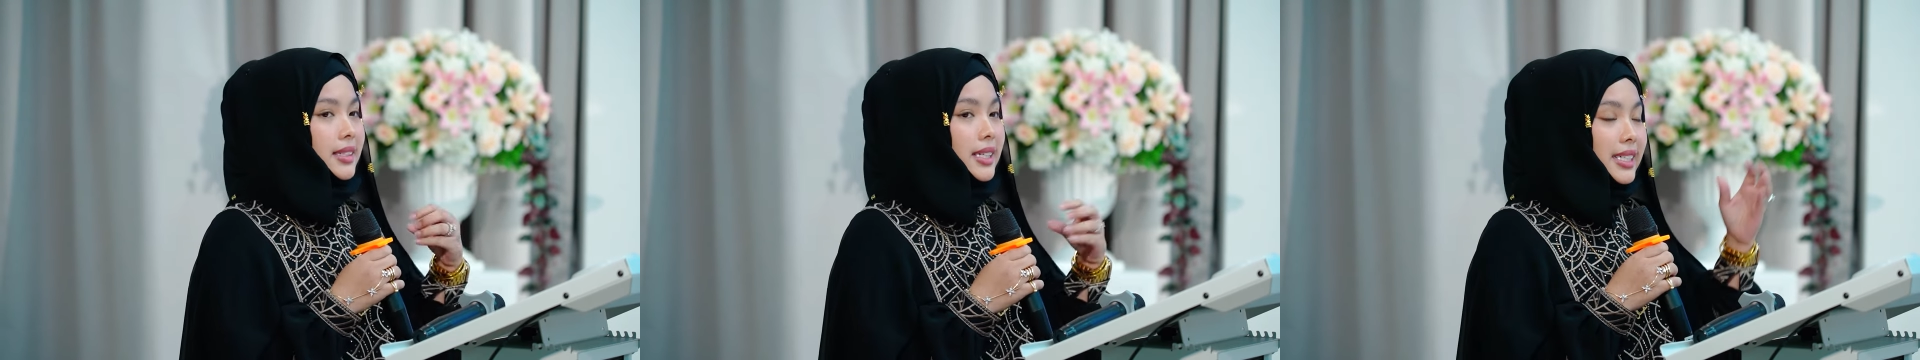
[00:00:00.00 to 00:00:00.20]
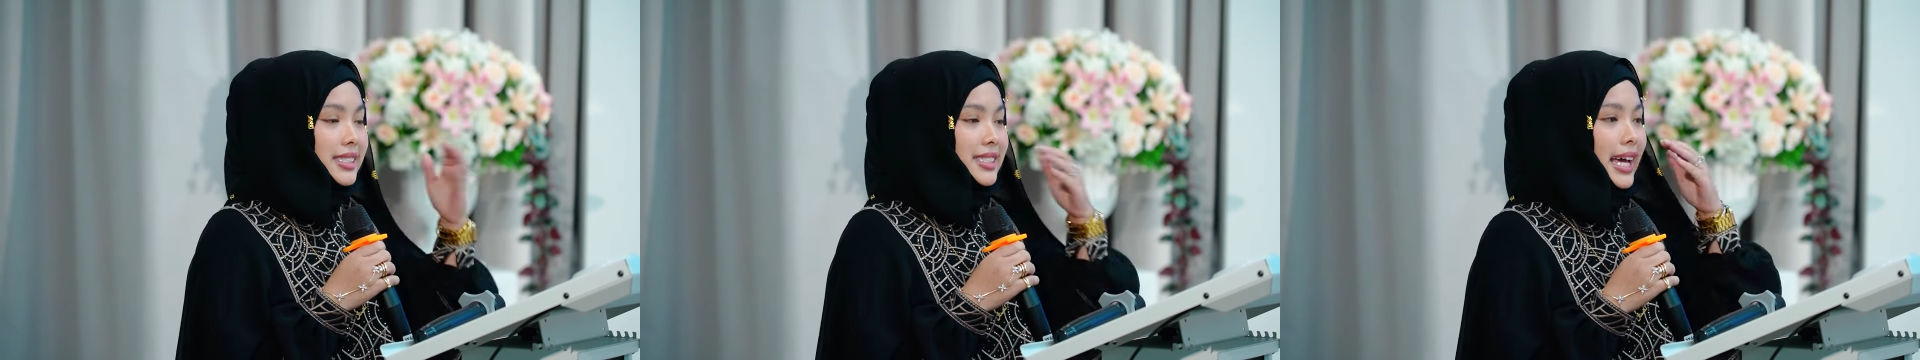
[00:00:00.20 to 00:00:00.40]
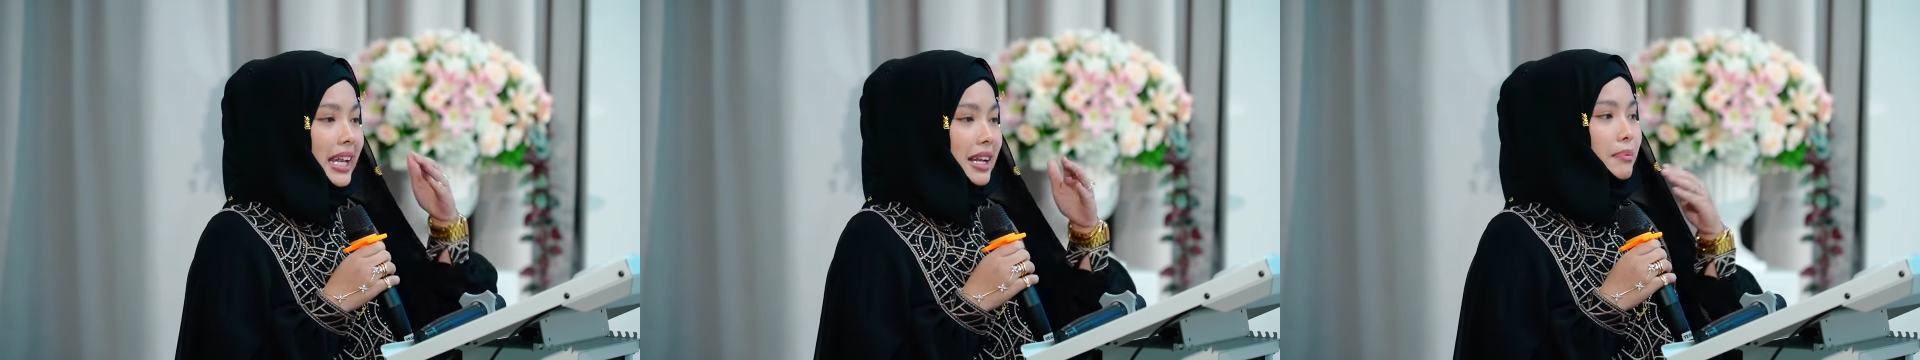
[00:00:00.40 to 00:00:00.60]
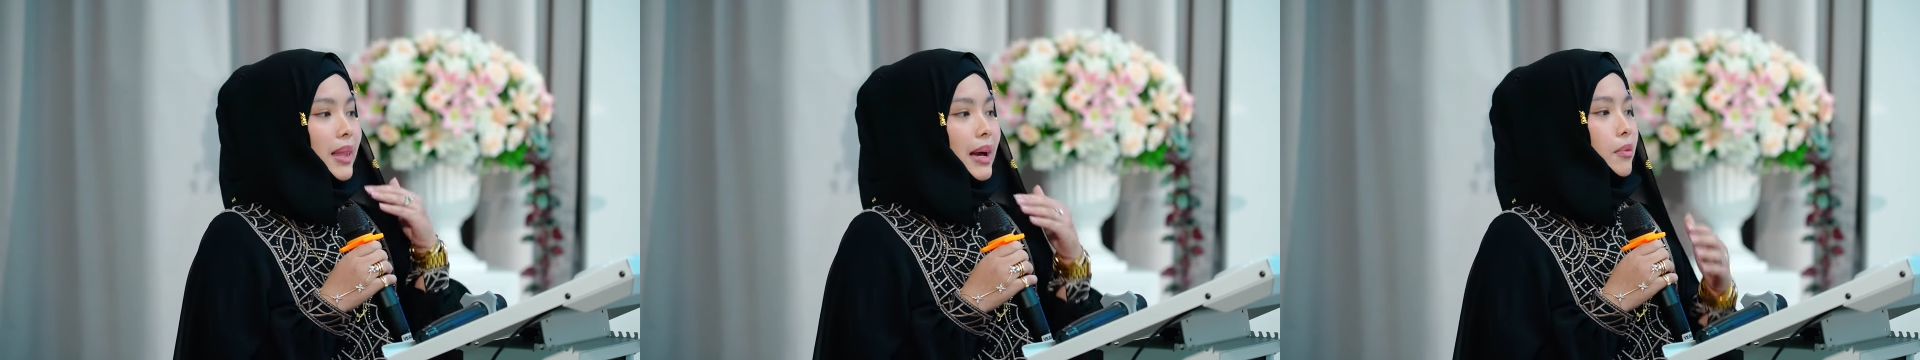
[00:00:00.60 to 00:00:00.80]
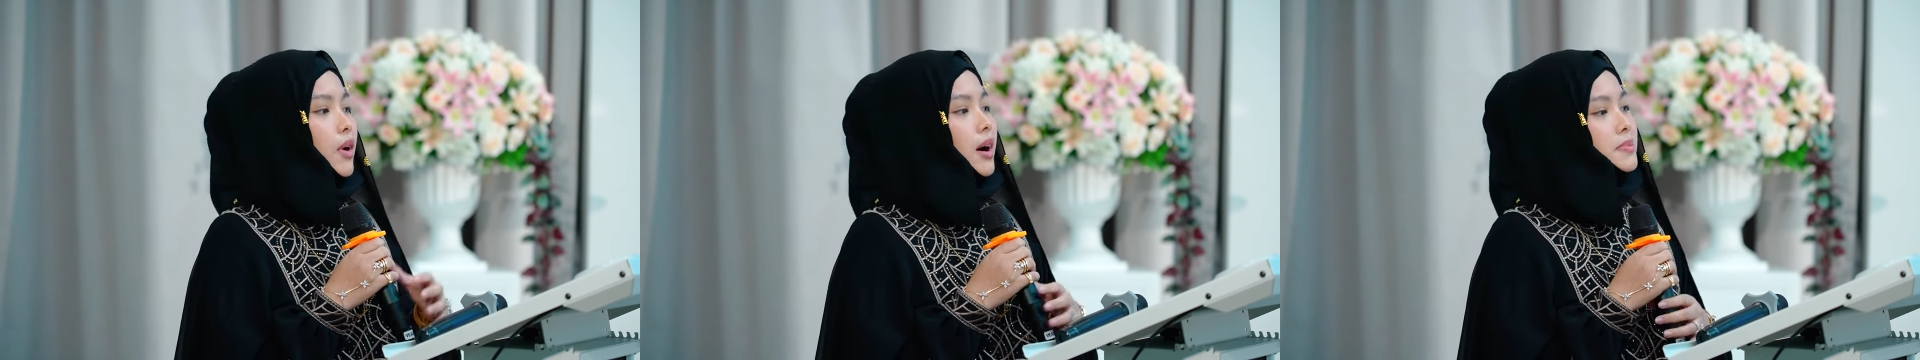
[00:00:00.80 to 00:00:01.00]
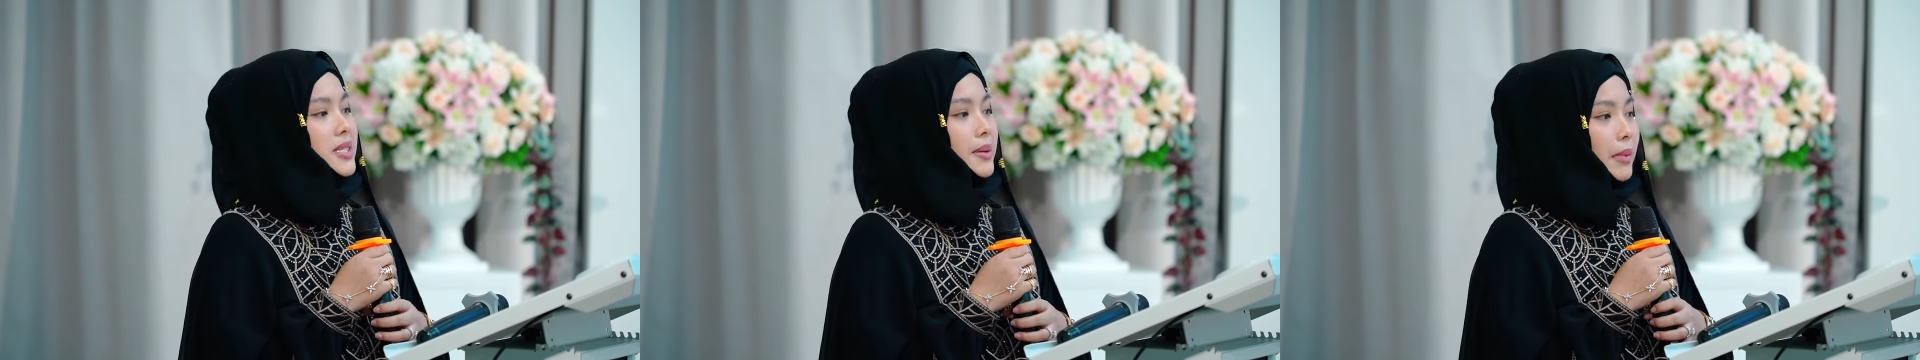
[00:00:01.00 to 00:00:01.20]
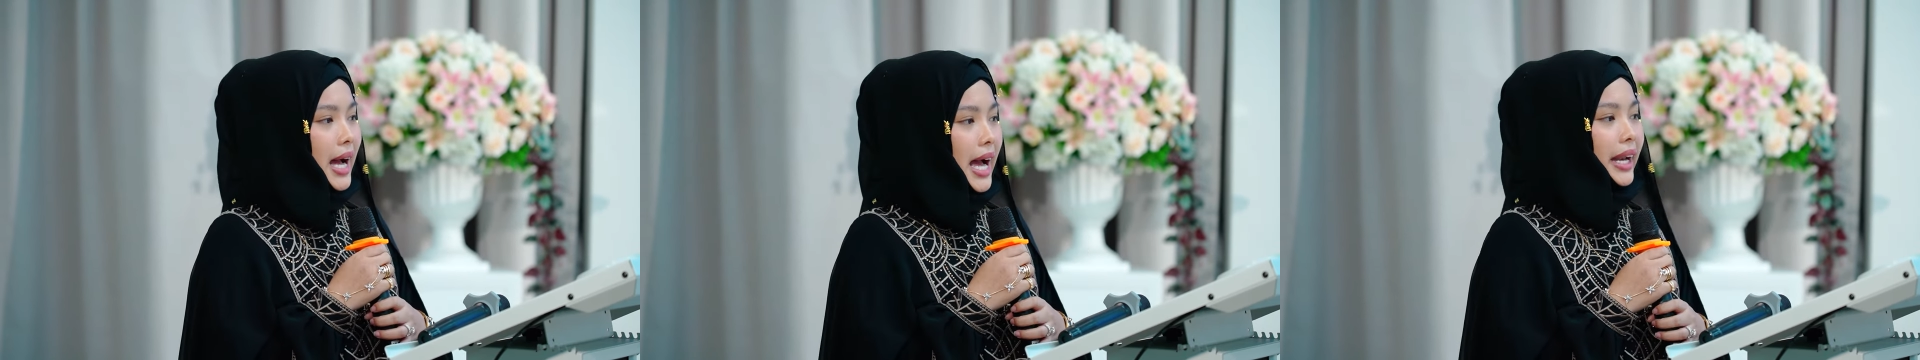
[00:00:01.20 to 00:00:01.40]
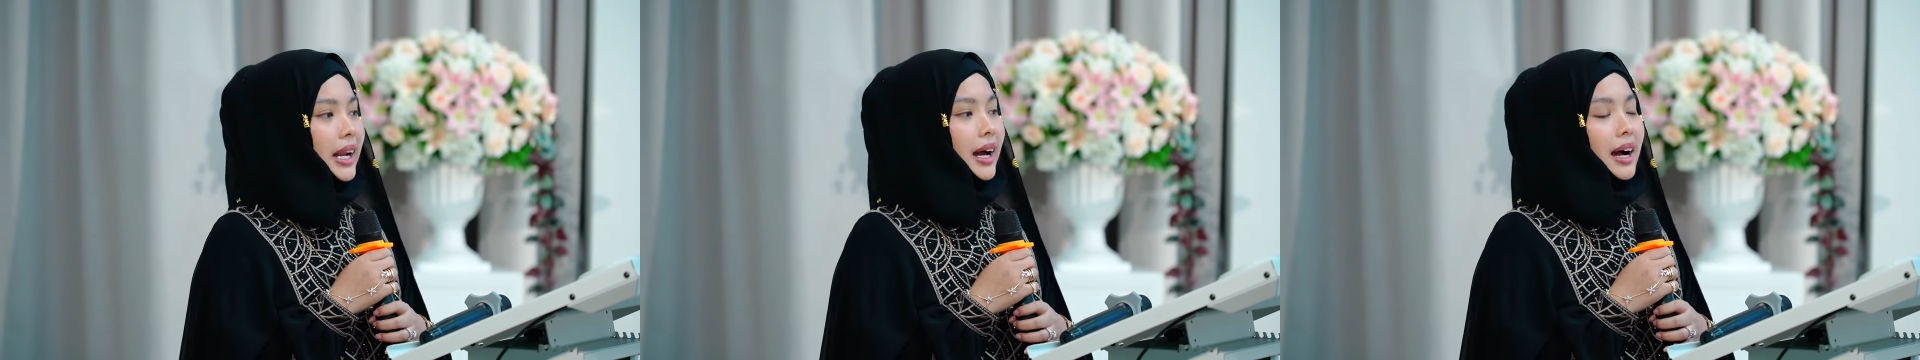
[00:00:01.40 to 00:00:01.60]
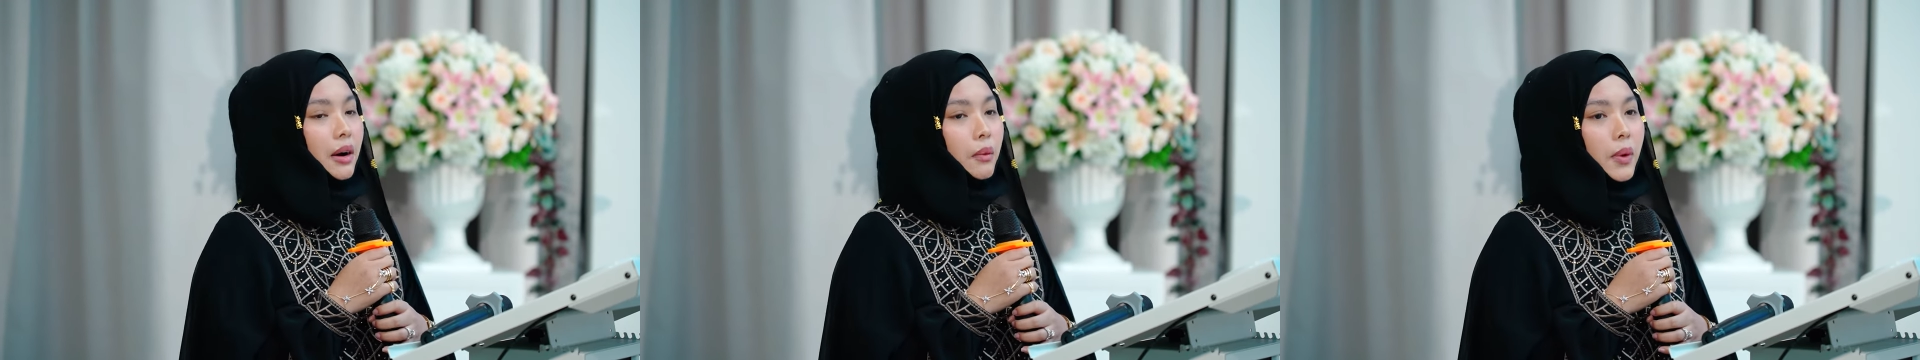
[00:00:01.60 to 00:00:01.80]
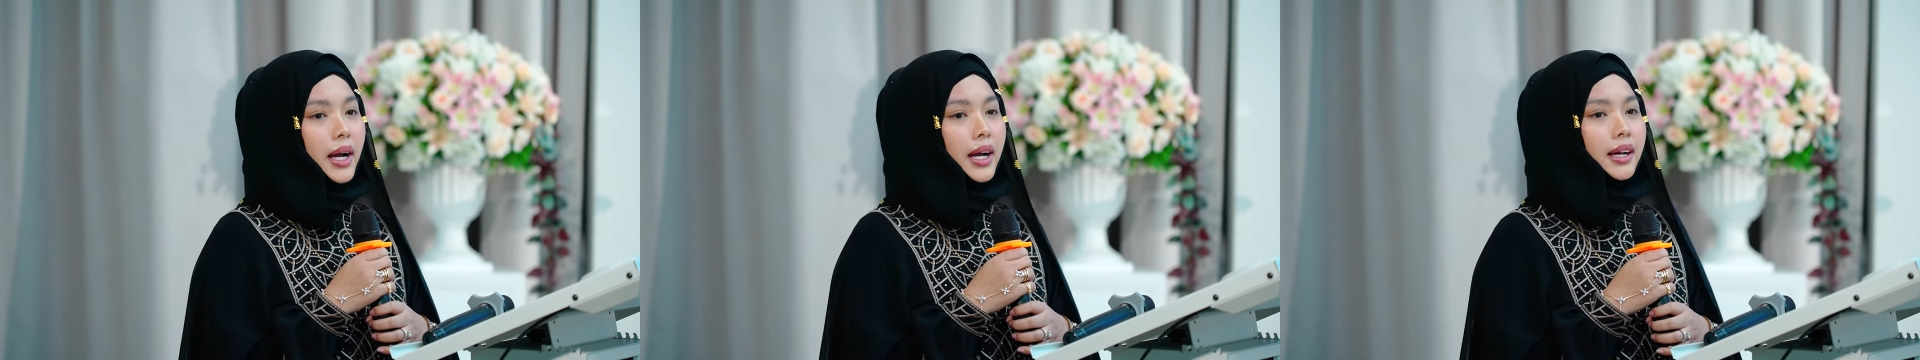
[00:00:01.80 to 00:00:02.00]
คือจัดลำดับความสำคัญนะ
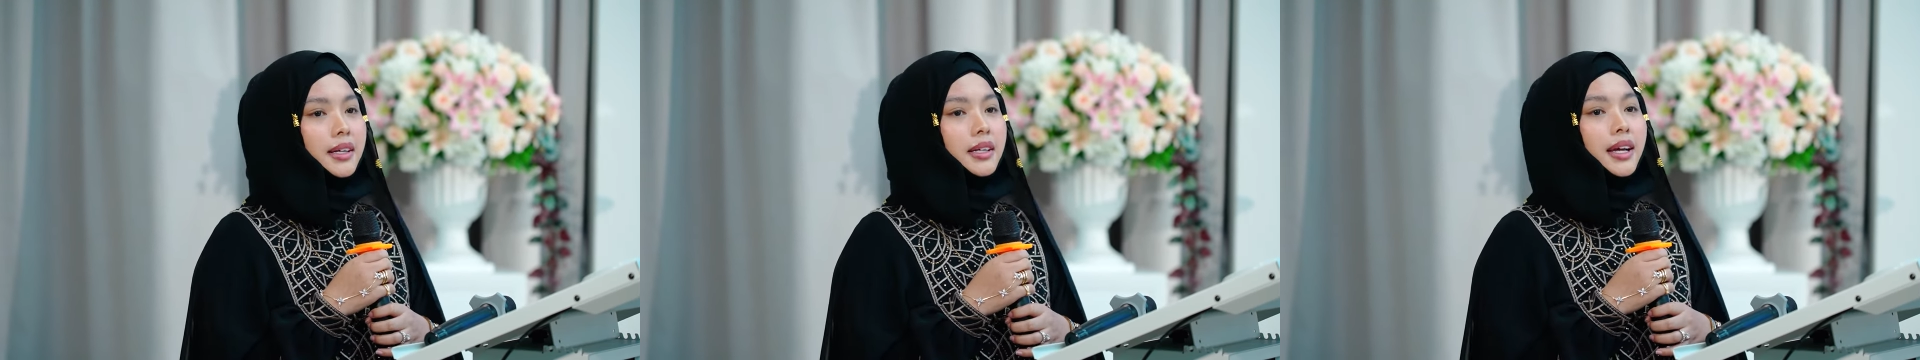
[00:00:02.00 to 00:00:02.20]
คะว่า